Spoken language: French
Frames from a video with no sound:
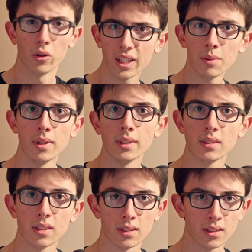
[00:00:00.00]
Ok, mais si
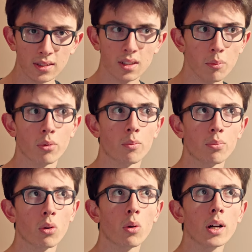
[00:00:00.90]
c'est si simple,
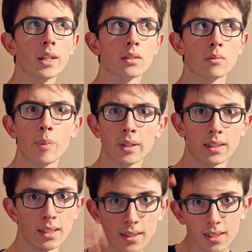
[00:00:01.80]
pourquoi est-ce qu'on n'est pas
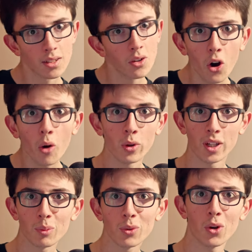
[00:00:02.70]
des énormes
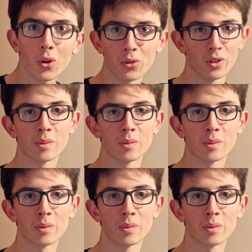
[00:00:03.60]
capteurs sur les